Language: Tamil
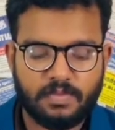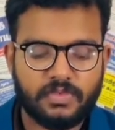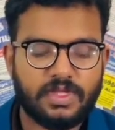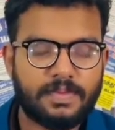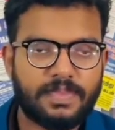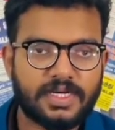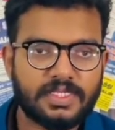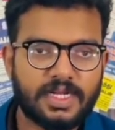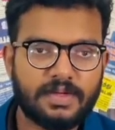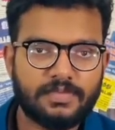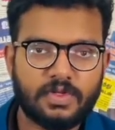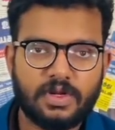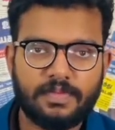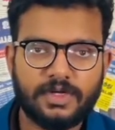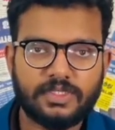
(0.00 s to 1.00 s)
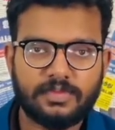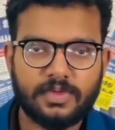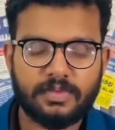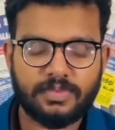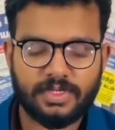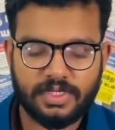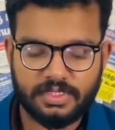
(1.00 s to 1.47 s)
முதற் அமைந்துள்ள அமைந்துள்ள
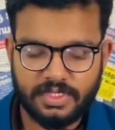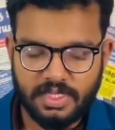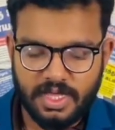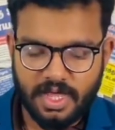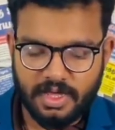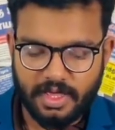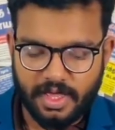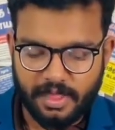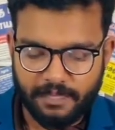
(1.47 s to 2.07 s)
மற்றொரு முக்கிய செய்தியாக